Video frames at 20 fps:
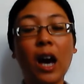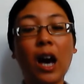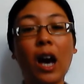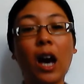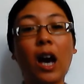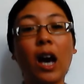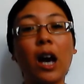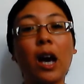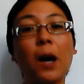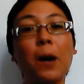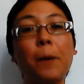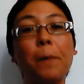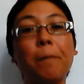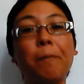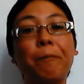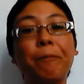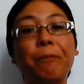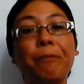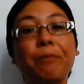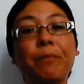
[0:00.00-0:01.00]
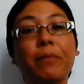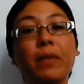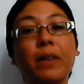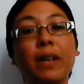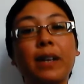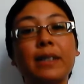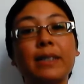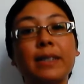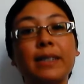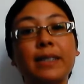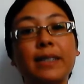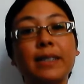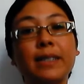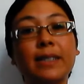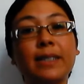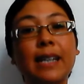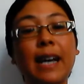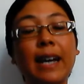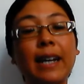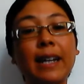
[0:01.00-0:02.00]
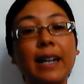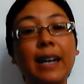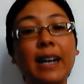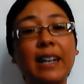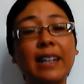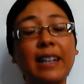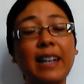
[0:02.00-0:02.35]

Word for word: Um, sana